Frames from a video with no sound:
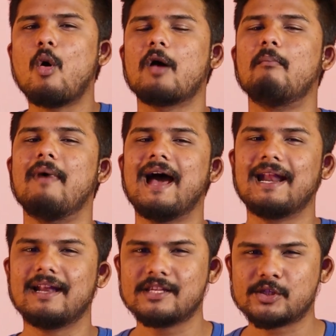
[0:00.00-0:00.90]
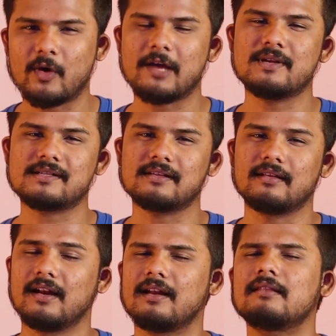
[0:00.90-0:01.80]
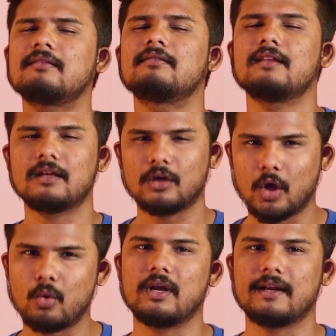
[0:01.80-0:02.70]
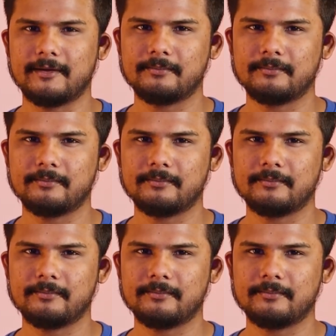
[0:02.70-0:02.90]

ఒక బ్యాలెన్స్డ్ వైబ్ ఇస్తుంది నథింగ్ లౌడ్ అని